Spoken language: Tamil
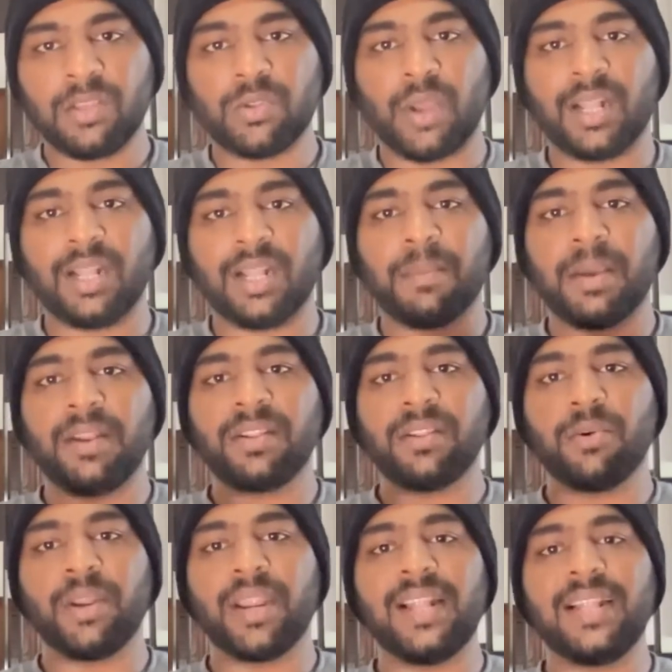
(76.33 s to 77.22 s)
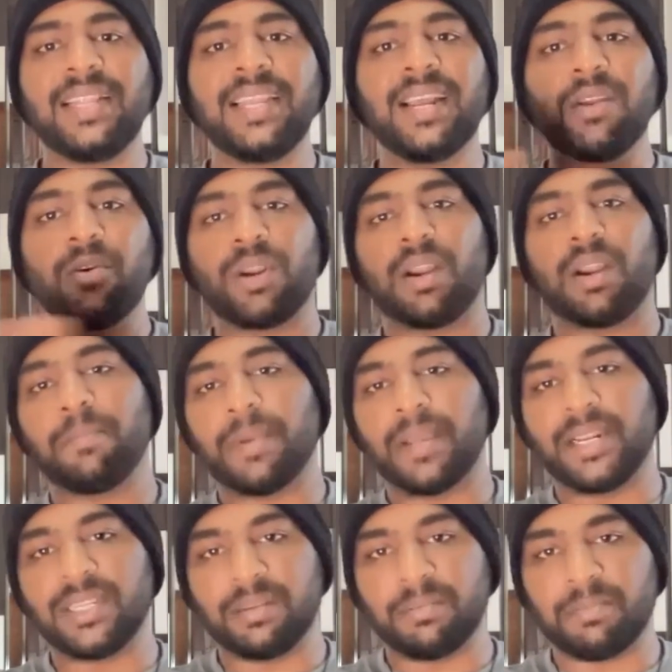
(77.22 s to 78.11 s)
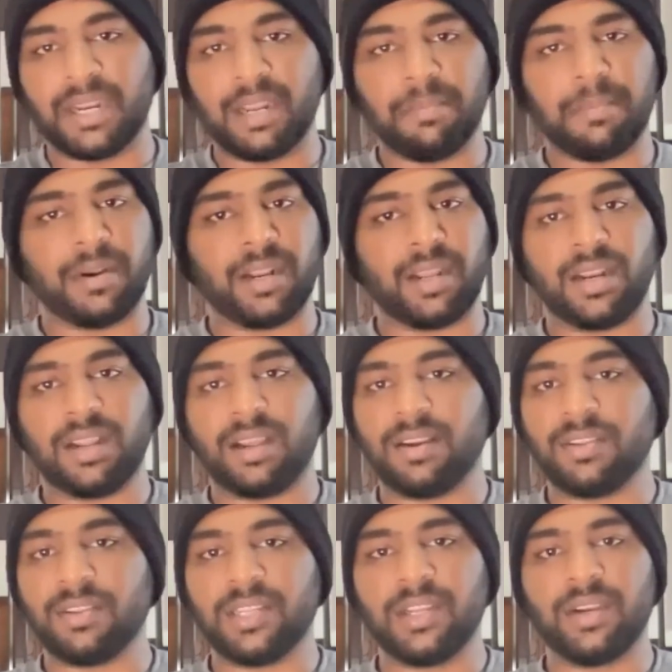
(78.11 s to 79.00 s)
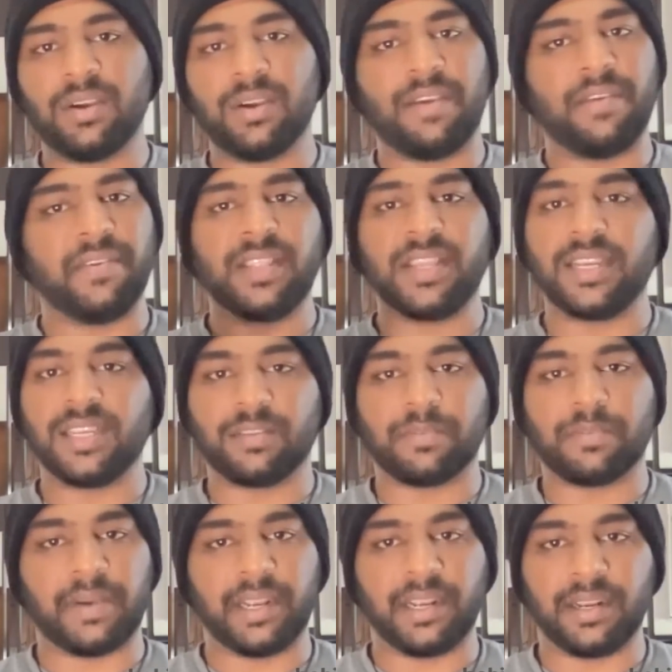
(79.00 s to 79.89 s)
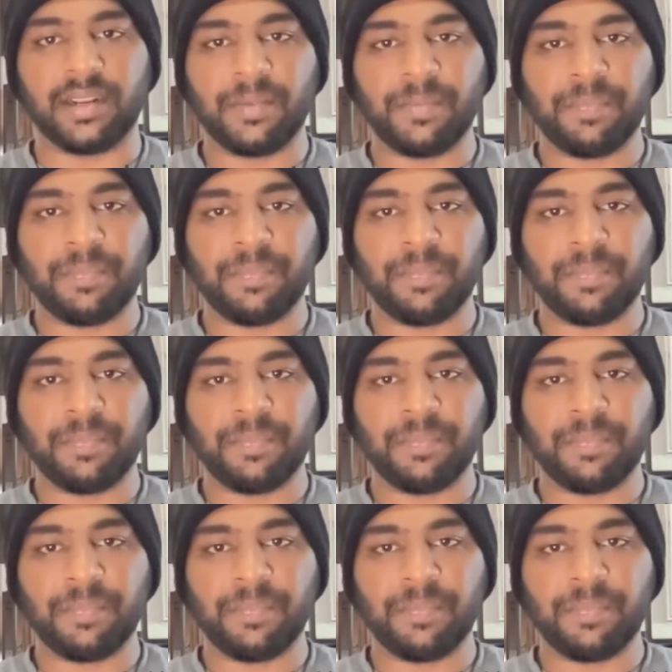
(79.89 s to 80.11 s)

ஸோ அந்த மாதிரி வந்து ஒரு ஹெல்த்தியான ஒரு கம்பாரிசன் பண்ணி பண்ணாங்கன்னா வந்து எவ்ரி திங் இஸ் ஃபைன்